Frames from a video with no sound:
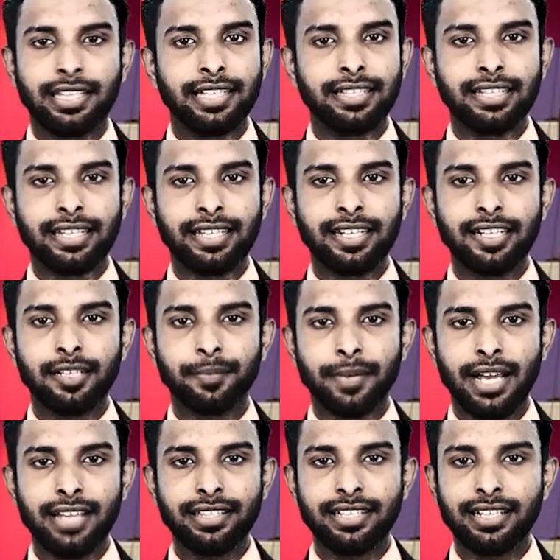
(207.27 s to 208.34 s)
இந்த இரண்டு
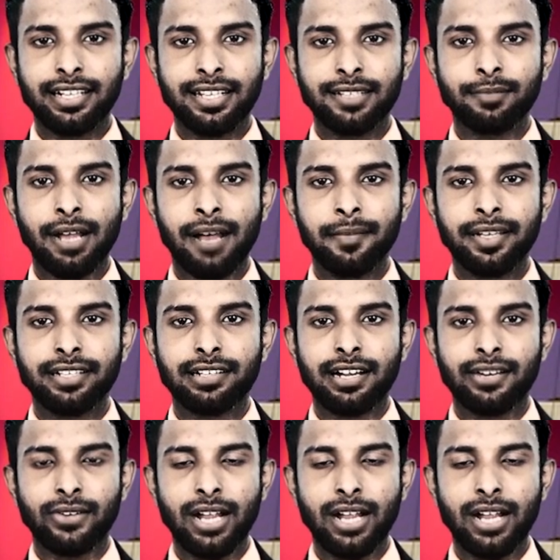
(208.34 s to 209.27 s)
பிராந்தியங்களிலும் அமெரிக்கா